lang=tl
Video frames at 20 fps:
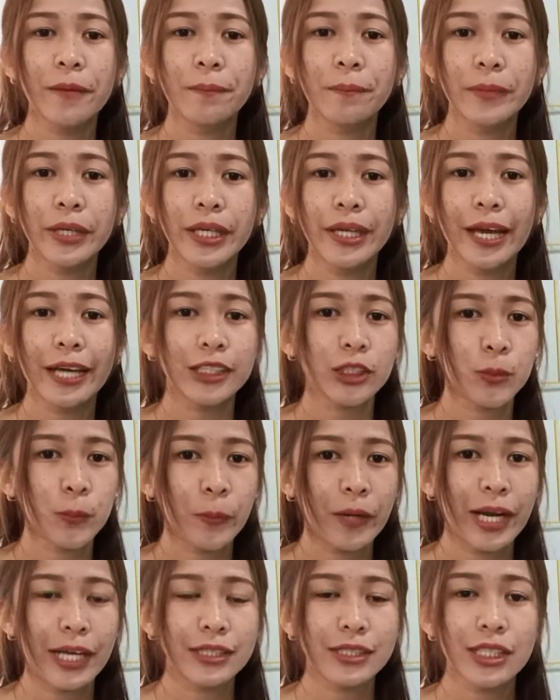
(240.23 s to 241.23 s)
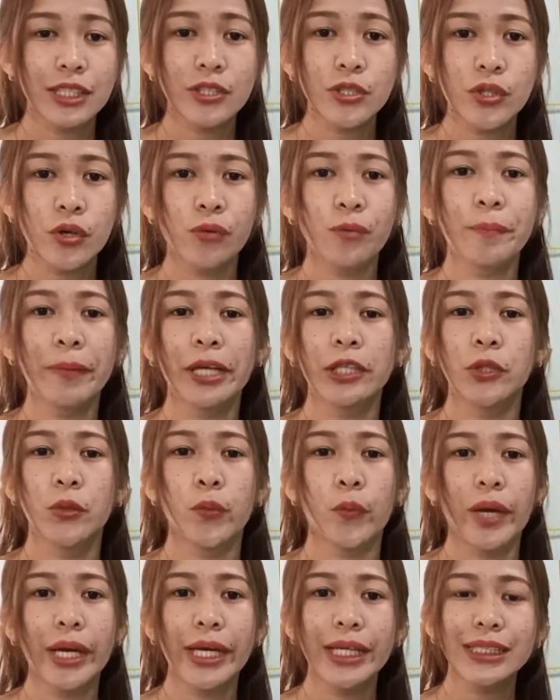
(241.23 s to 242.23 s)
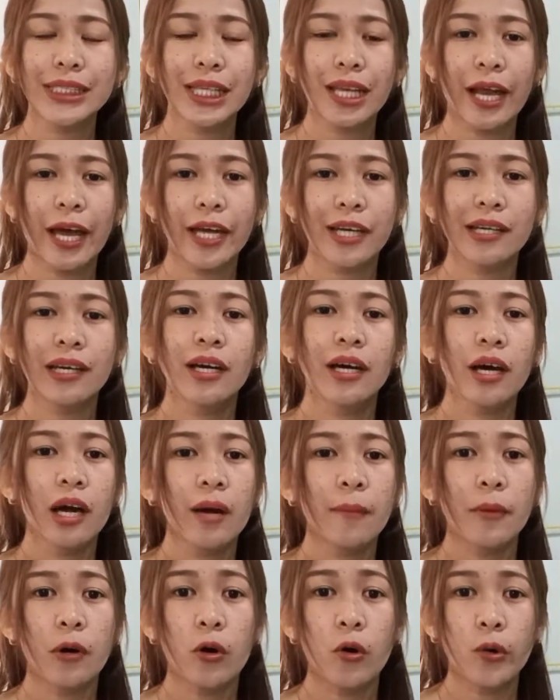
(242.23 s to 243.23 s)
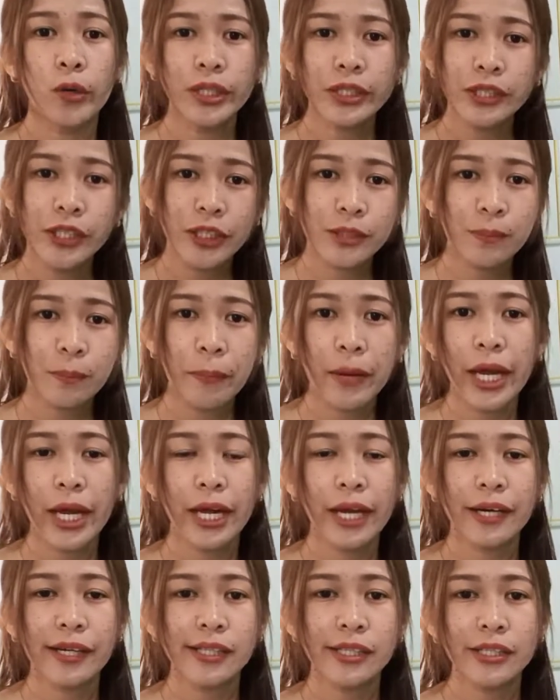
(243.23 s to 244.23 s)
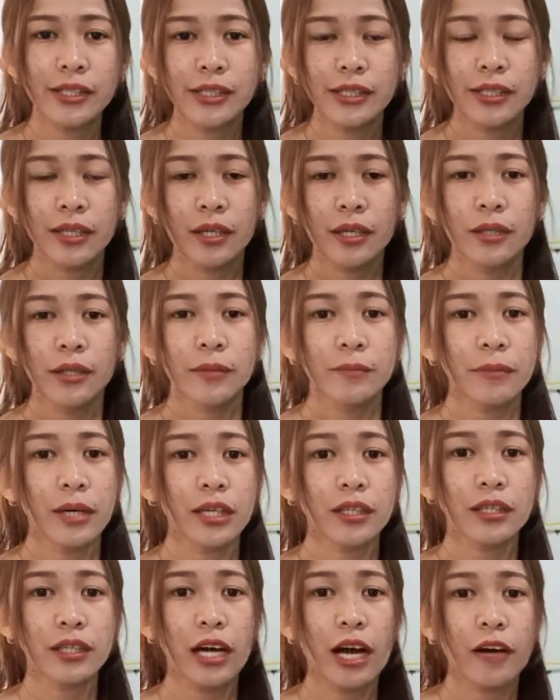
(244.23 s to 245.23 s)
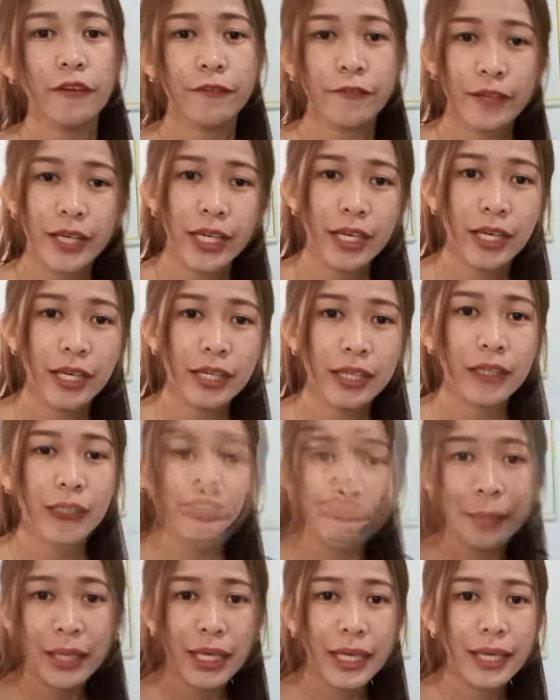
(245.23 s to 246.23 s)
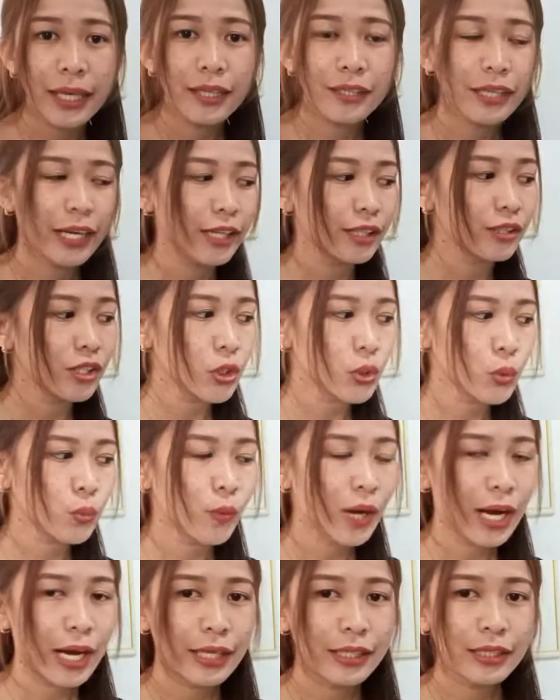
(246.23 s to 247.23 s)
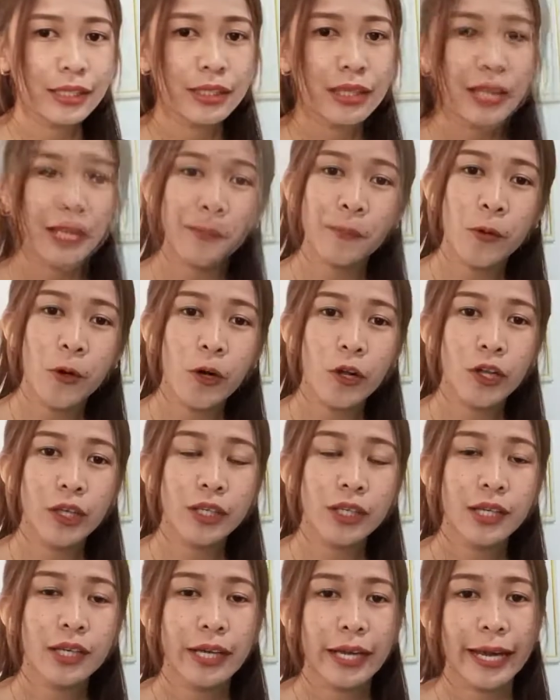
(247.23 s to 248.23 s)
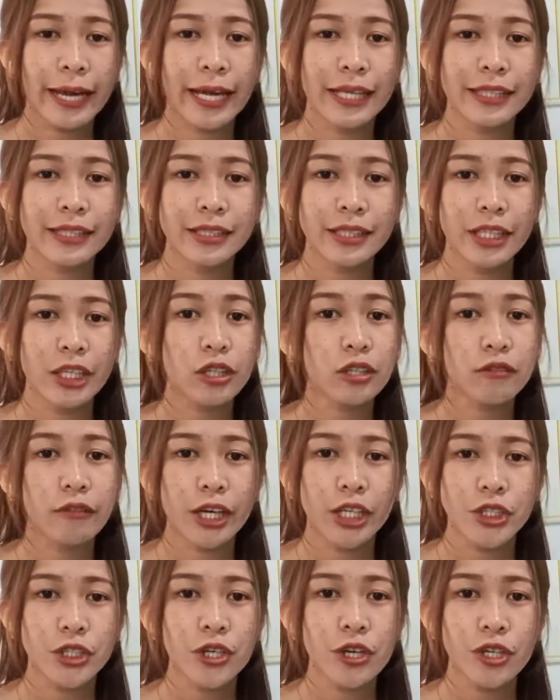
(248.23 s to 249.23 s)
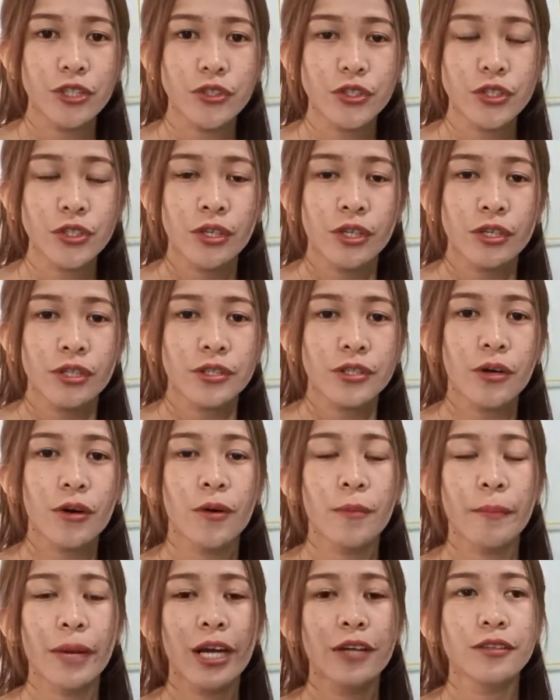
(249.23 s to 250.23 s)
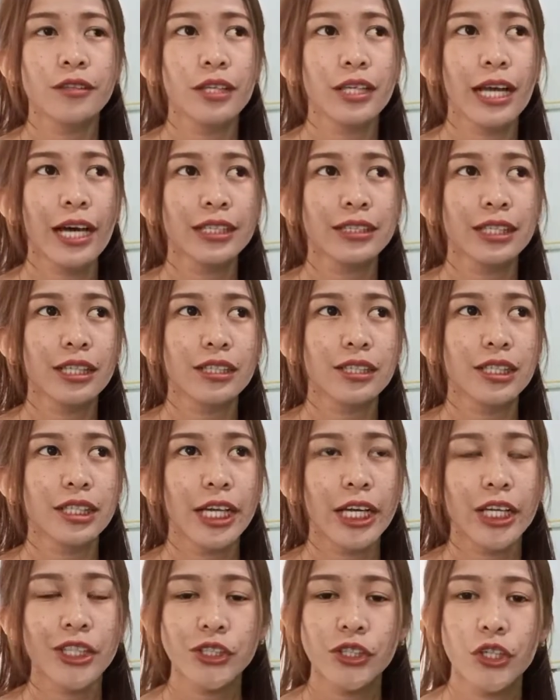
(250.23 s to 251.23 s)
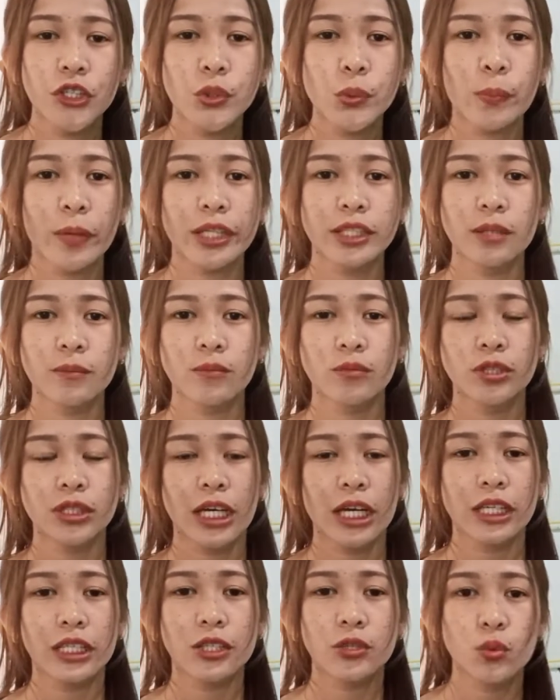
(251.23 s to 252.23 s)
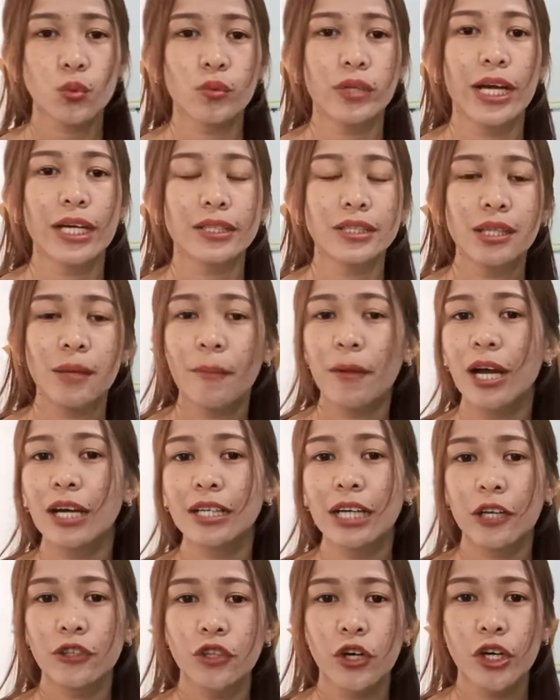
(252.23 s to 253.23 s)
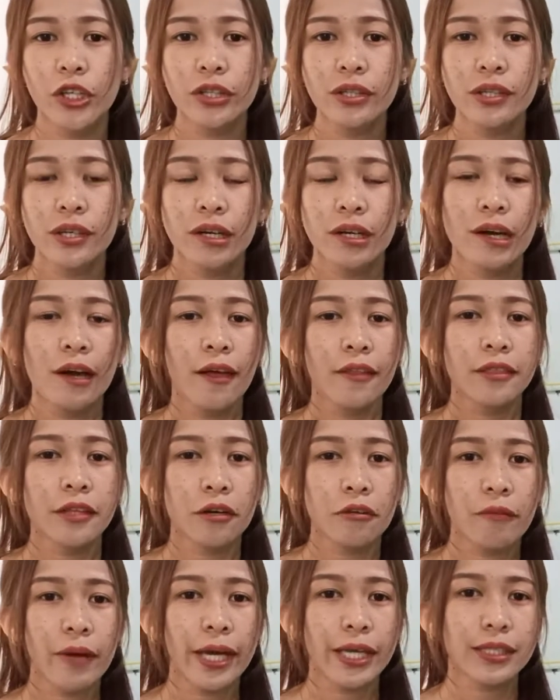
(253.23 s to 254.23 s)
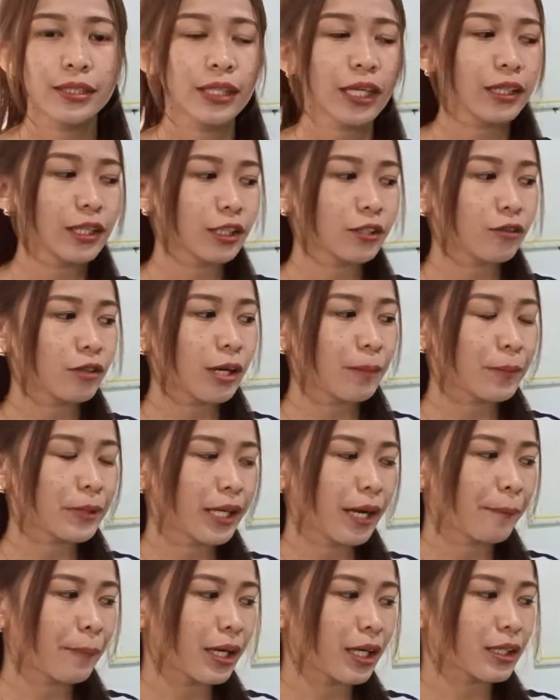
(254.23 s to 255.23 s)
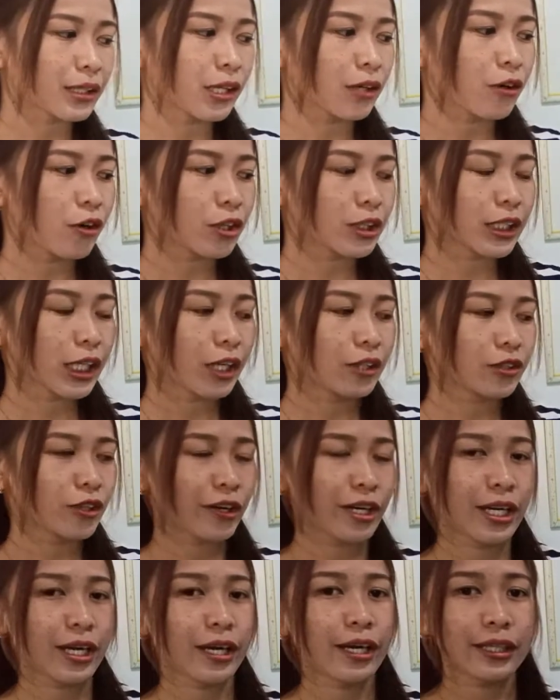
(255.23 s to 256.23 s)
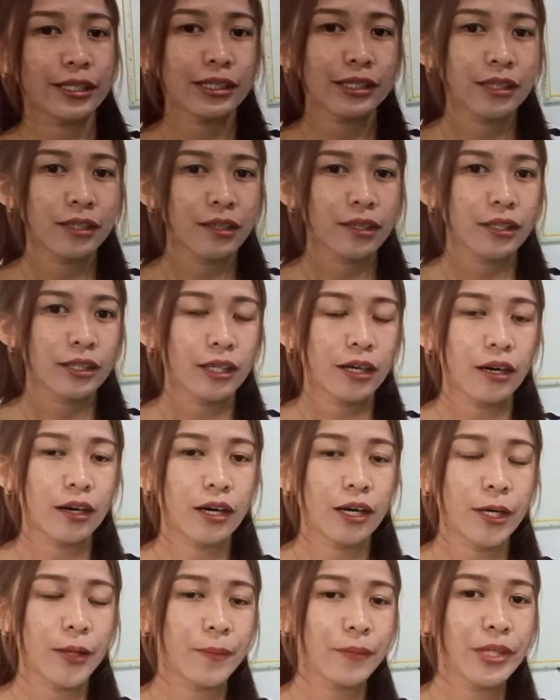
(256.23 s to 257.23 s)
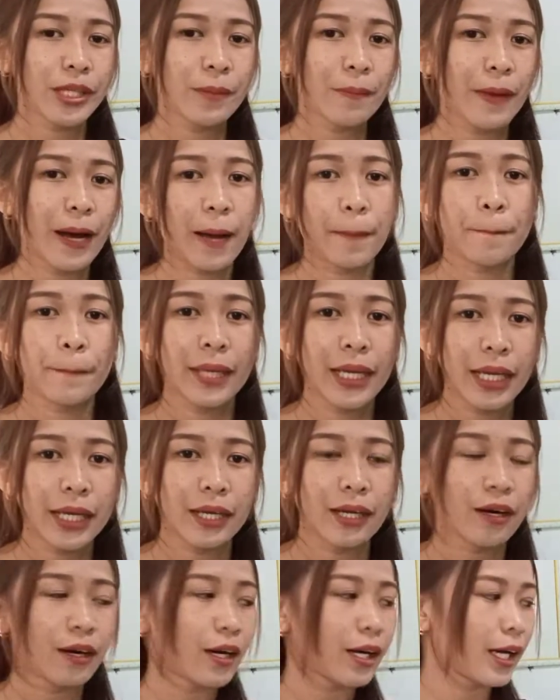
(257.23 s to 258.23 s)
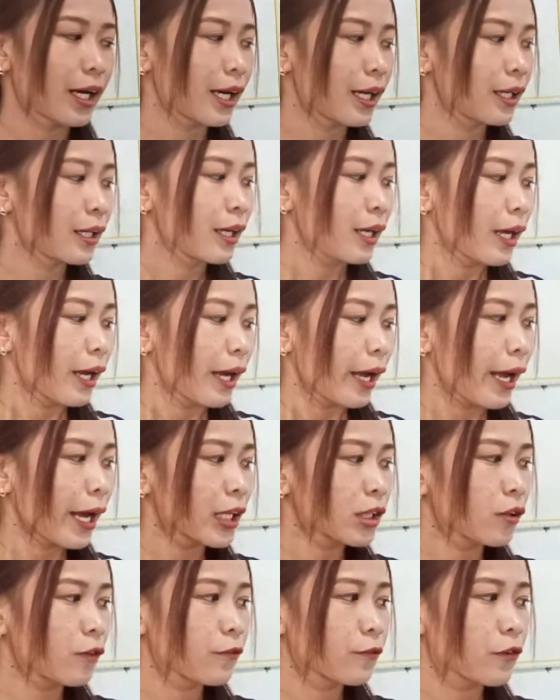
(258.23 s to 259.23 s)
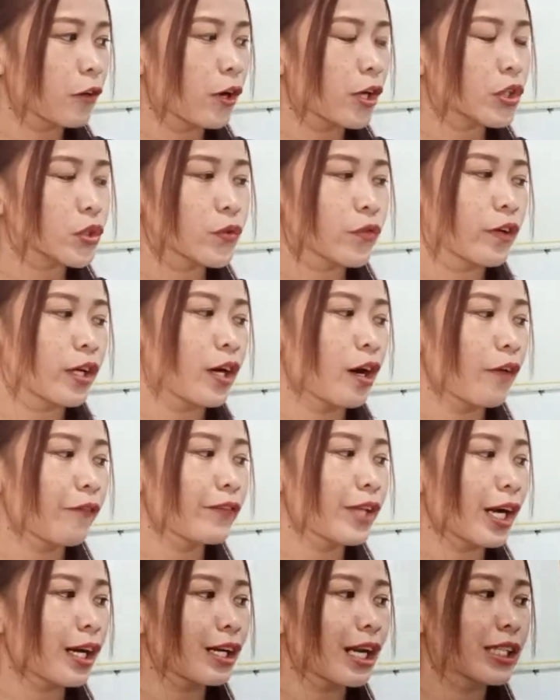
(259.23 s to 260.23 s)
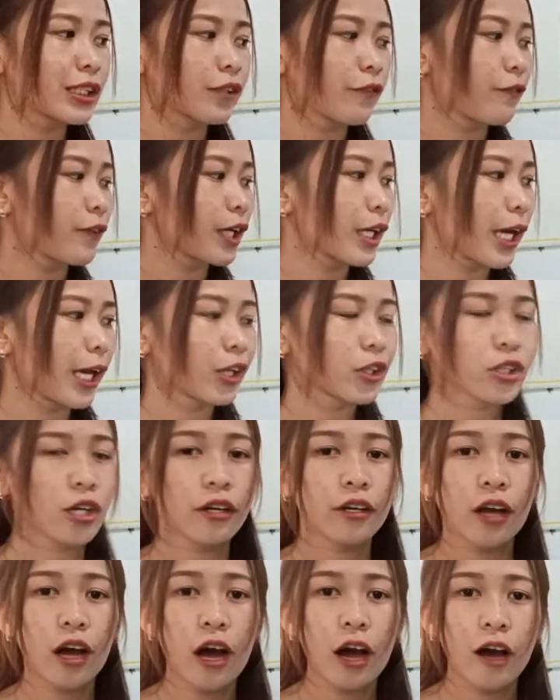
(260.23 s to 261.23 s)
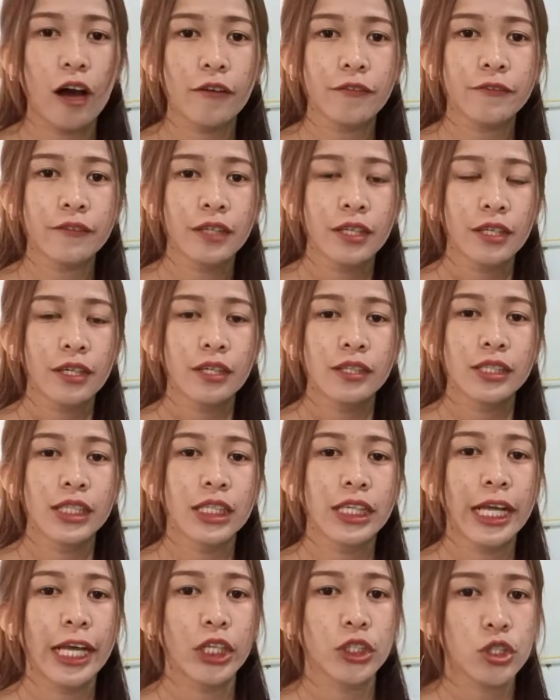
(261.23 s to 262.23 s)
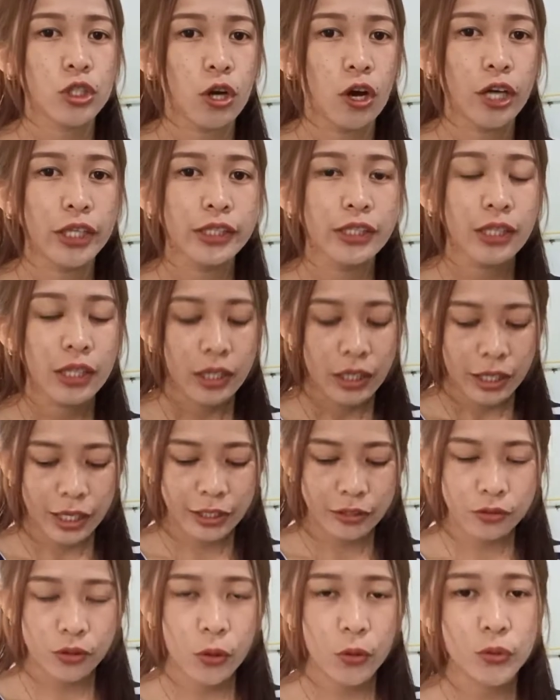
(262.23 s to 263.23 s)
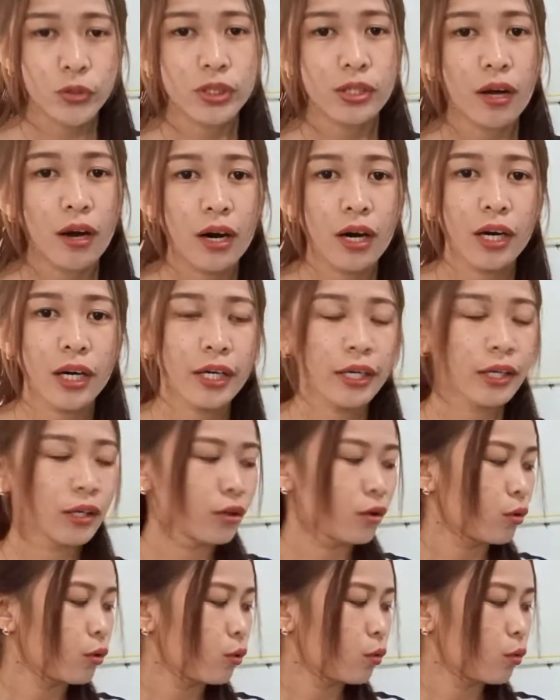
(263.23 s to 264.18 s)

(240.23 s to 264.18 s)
can be expressed in so many ways like pa-ordered pairs, pa-graphing, mapping like this one, table, and equations. So, meron, lahat ng relations, pwede mo siyang isulat sa mga ganon na ways. And ito nga pinapakita ko sa inyo is um, the mapping. Okay? And of course, we have the classification of relation. And those are